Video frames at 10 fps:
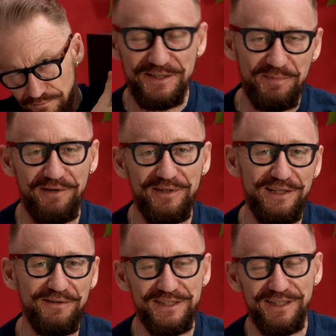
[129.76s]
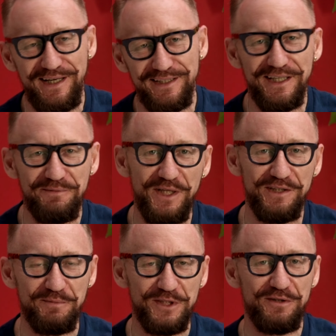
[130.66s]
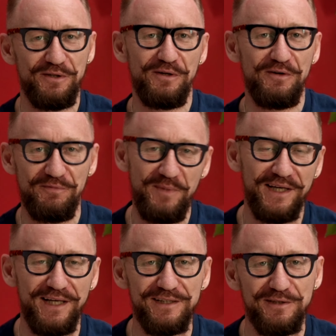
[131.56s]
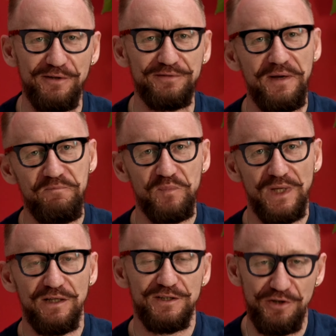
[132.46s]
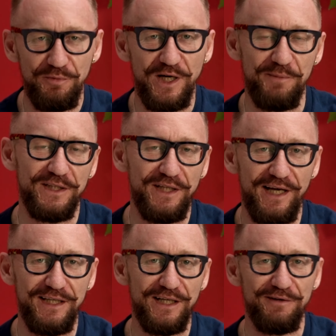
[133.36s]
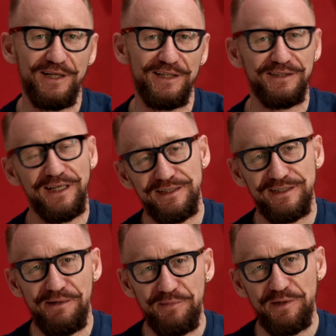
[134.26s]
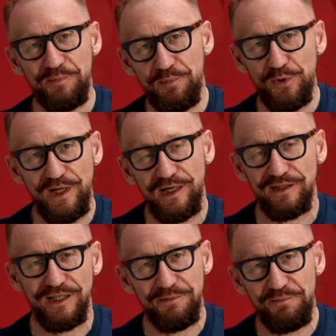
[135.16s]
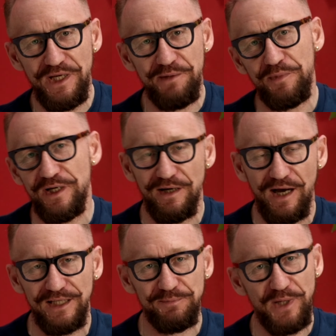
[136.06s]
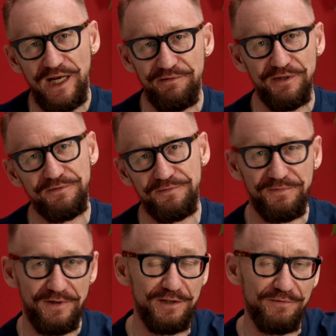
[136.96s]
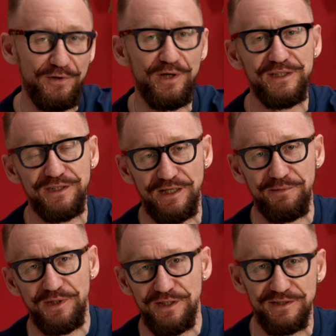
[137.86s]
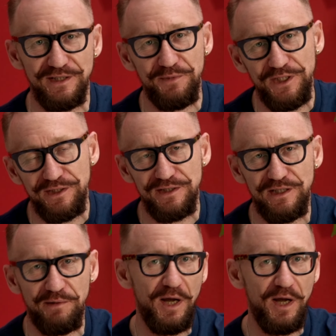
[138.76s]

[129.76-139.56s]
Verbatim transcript: Справедливости ради отметим, что в Microsoft с юмором отреагировали на самые популярные мемы, отправив инфлюенсерам и знаменитостям